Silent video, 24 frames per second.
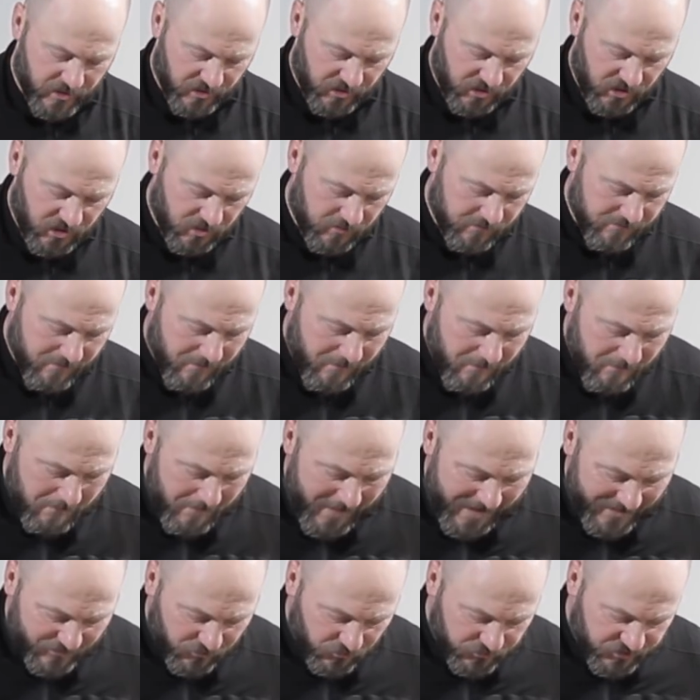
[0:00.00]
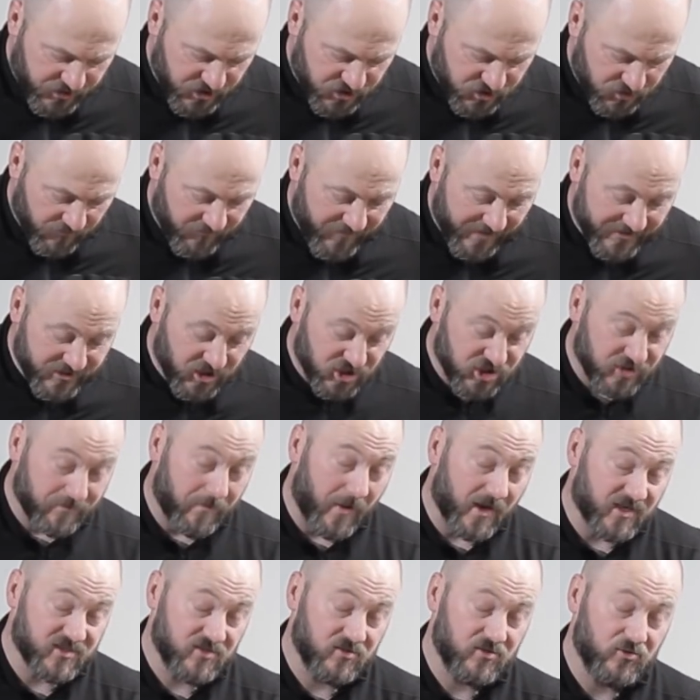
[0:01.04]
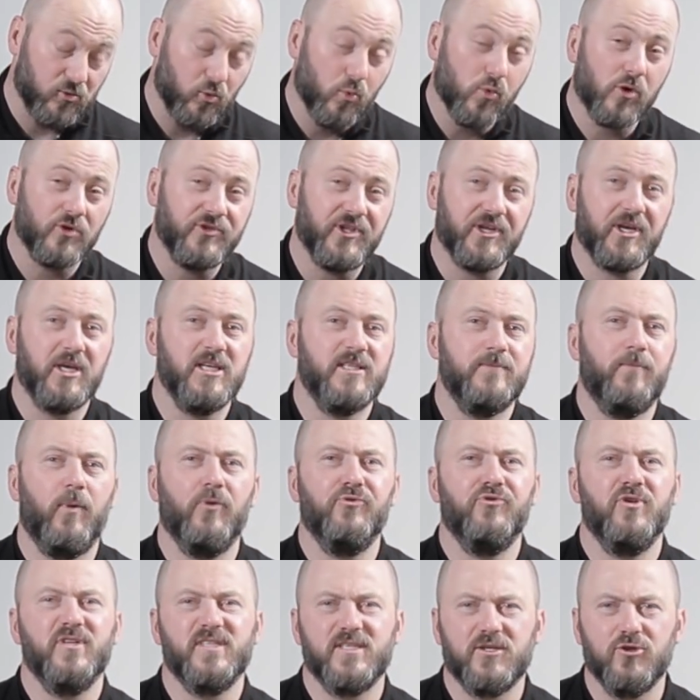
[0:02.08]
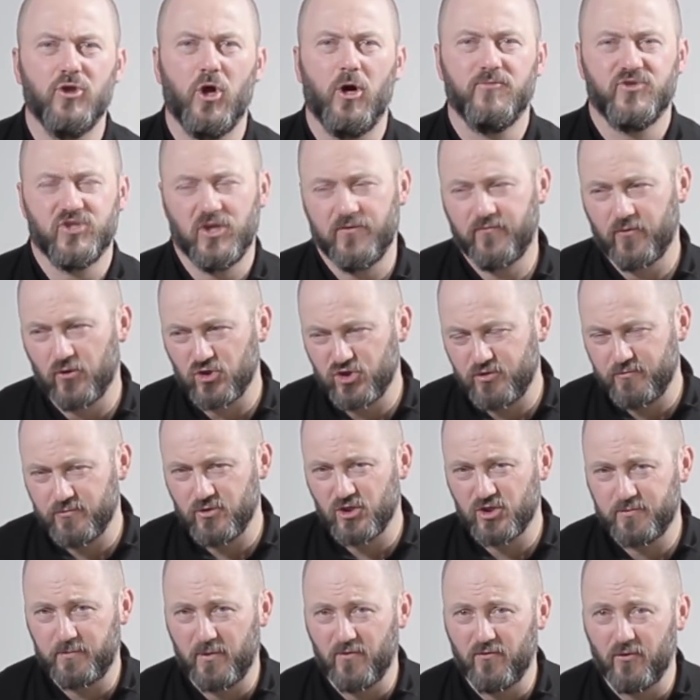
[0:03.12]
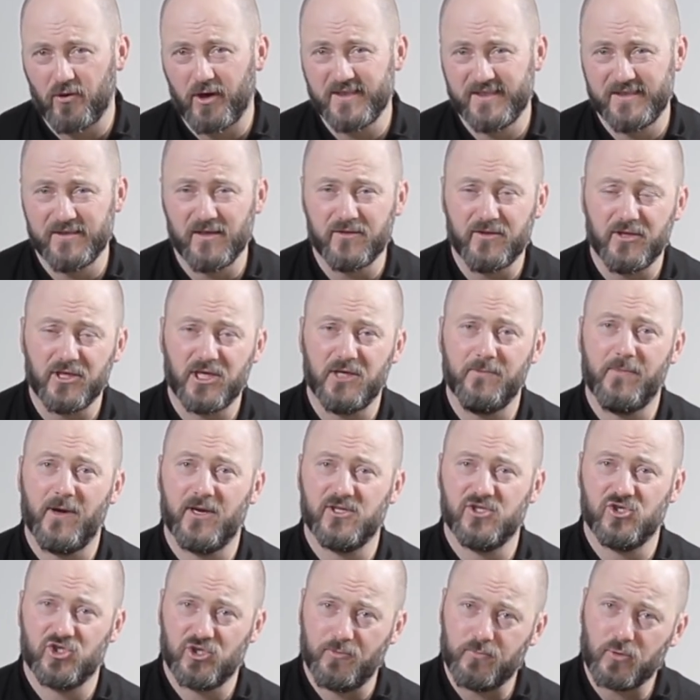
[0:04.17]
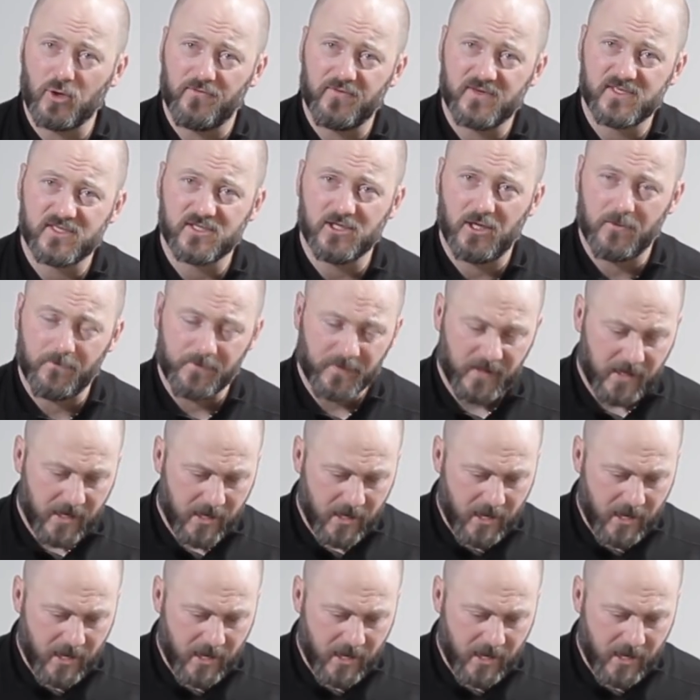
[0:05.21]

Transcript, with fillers: i ma to też tą wadę, że bardzo długo takie spodnie schną, czyli wchodzimy do śpiwora i syntetyki bardzo szybko wyschną,